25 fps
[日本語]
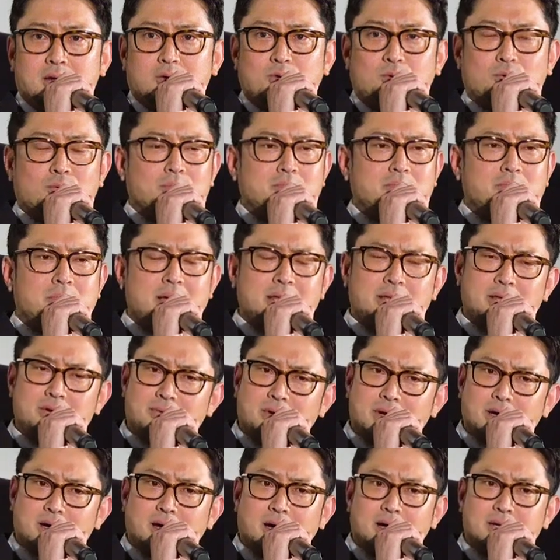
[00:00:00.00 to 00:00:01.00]
こう真
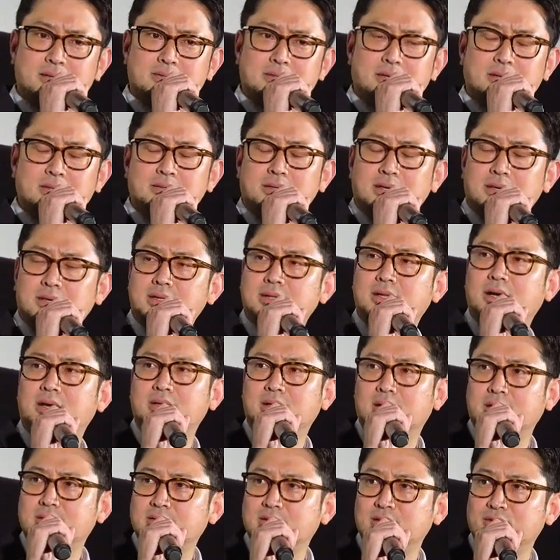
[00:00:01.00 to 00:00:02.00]
似は簡単にでき
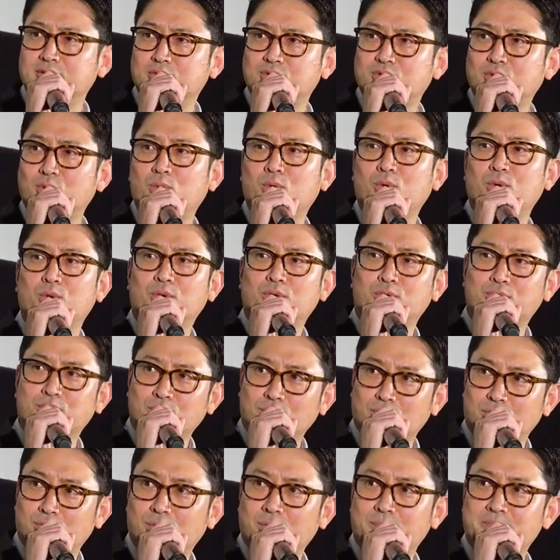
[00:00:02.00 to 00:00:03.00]
ないなっていうところ
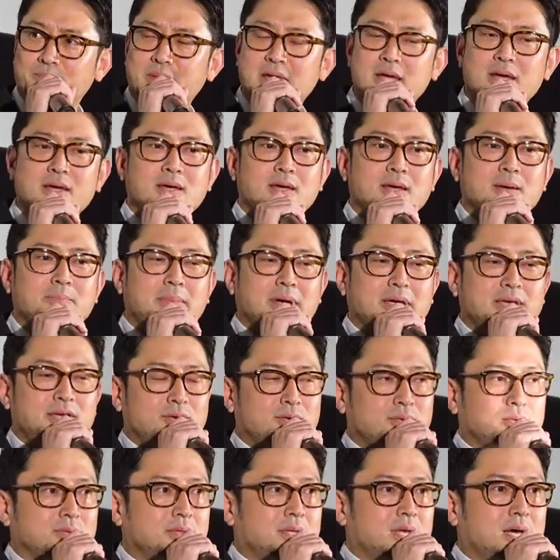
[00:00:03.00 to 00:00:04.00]
と、うん、やっぱ
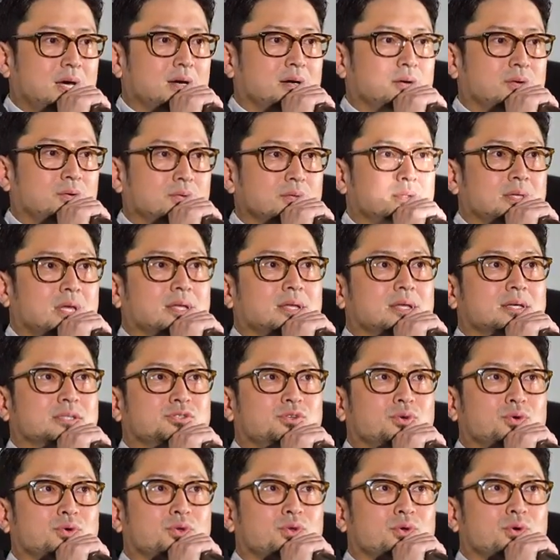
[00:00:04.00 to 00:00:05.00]
いろんな困難
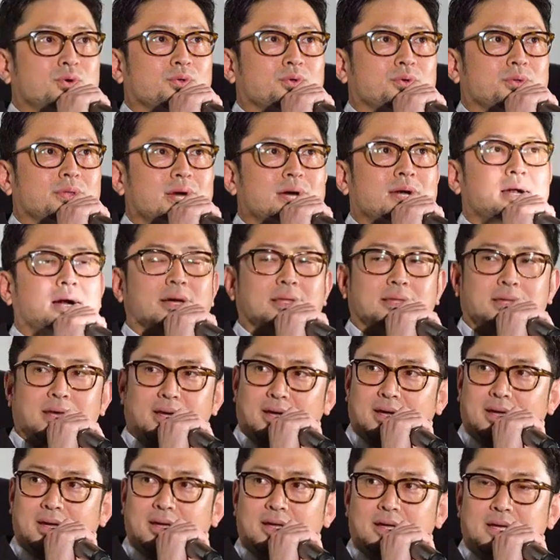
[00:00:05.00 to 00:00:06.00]
な状況の中
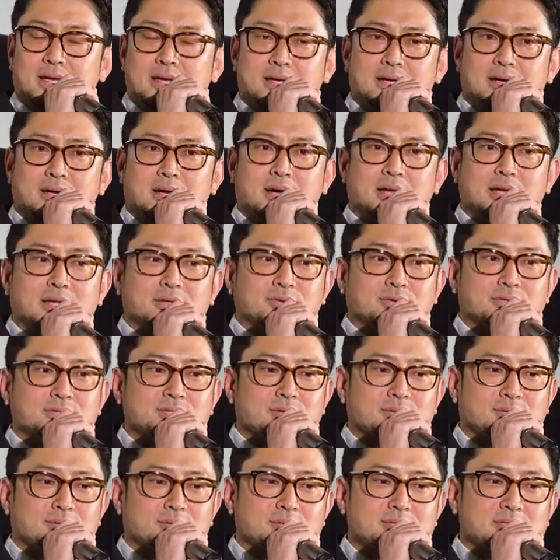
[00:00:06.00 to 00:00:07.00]
で彼の
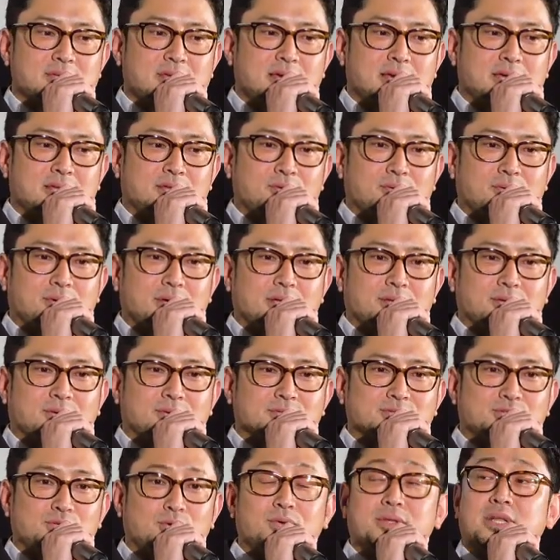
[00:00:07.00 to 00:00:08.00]
そのスケートへ
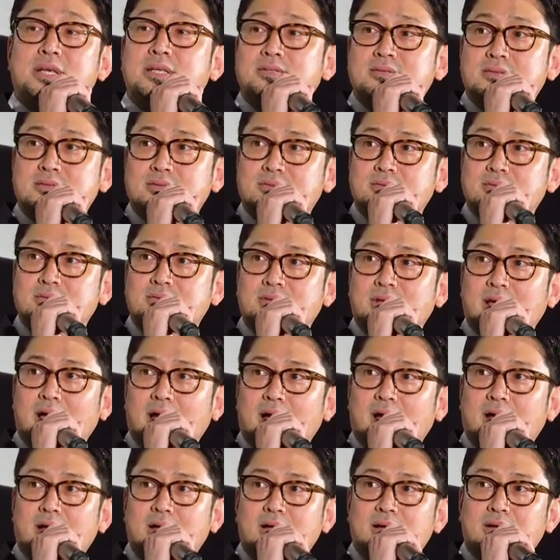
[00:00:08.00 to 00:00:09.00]
の情熱
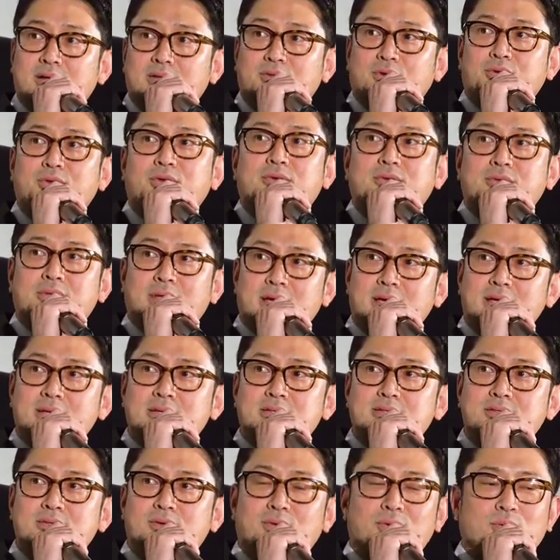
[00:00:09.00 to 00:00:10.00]
や努力
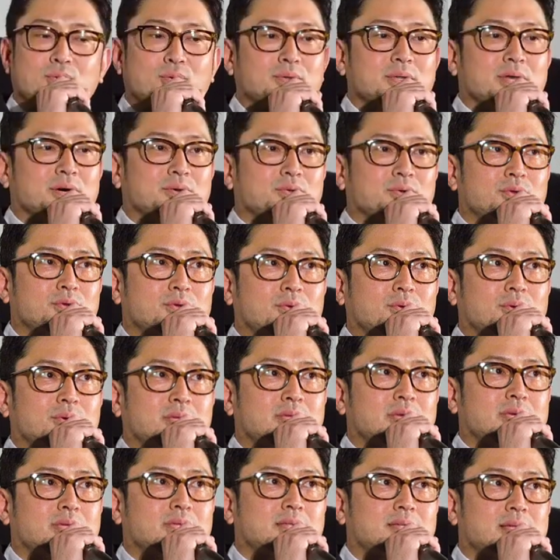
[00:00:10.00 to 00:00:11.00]
でその困難を乗り越
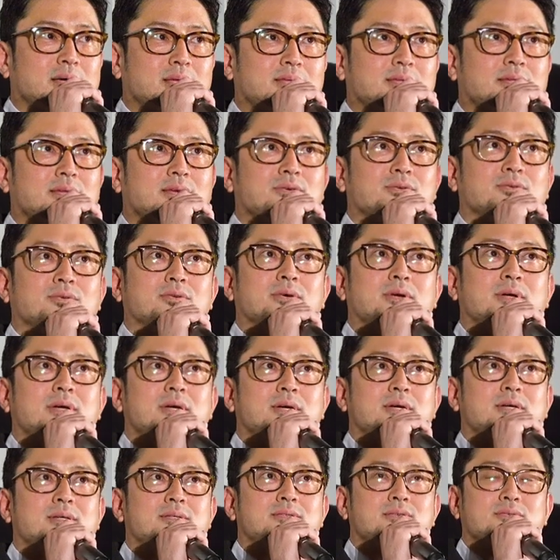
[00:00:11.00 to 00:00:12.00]
えていったっていう
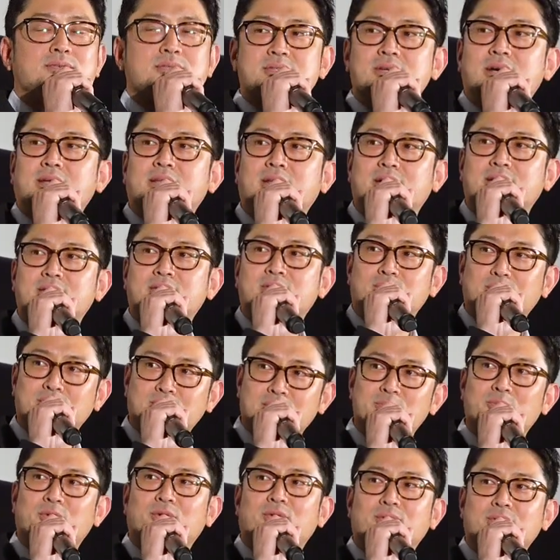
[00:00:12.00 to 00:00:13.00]
その姿がとっ
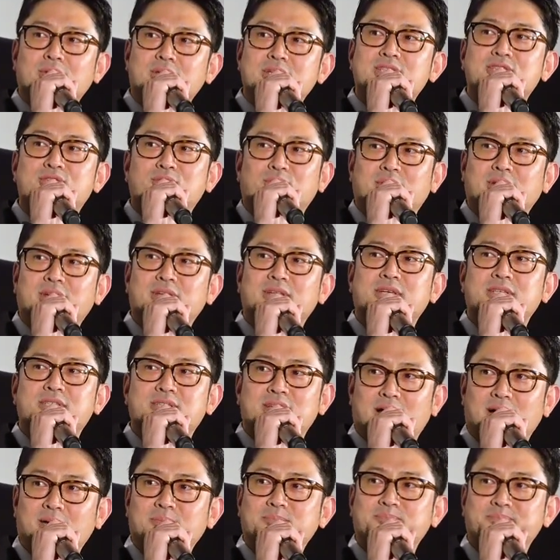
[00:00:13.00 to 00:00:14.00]
ても印象的で
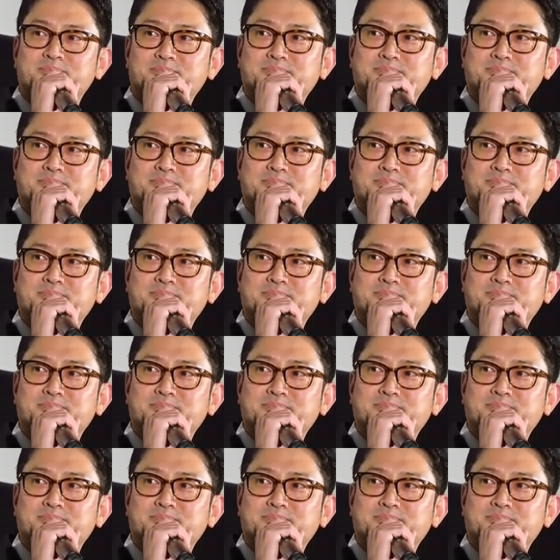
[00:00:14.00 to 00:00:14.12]
した。